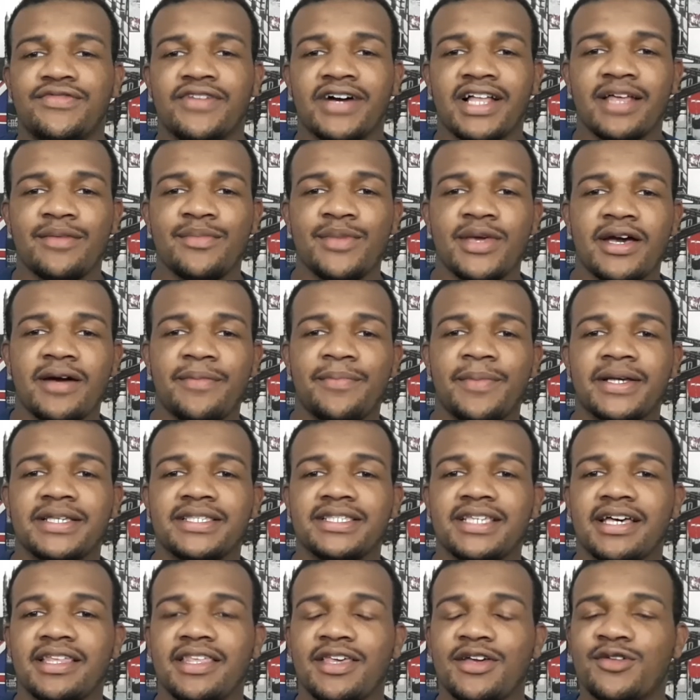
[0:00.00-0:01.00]
Fala minha
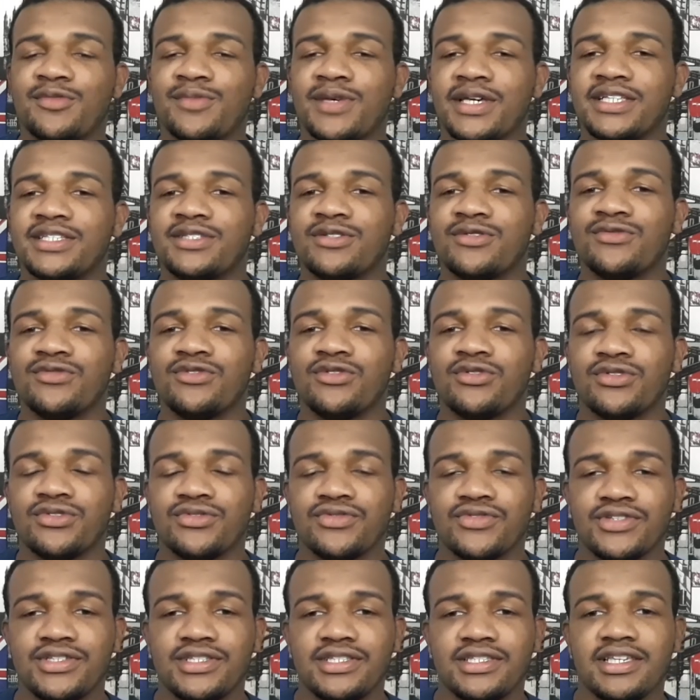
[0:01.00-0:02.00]
rapaziada aí, como é que estão
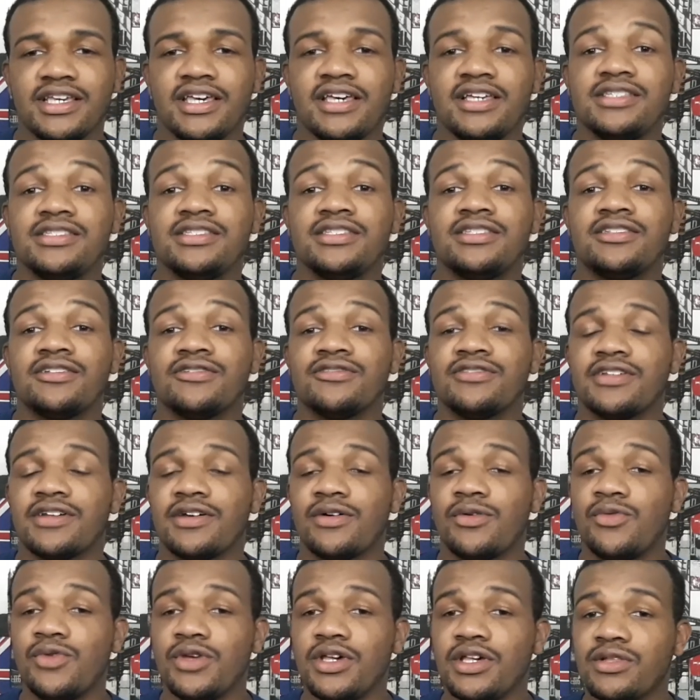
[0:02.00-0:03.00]
todos vocês? Estão
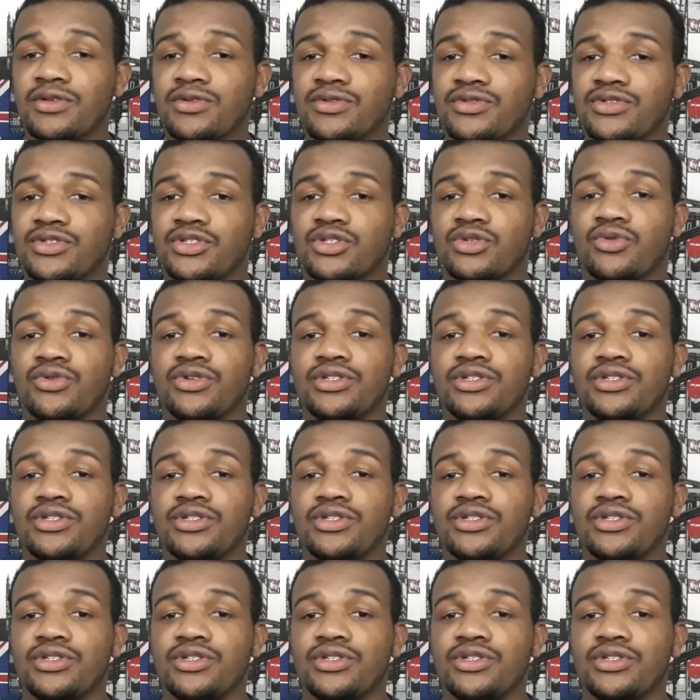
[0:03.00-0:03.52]
tranquilos?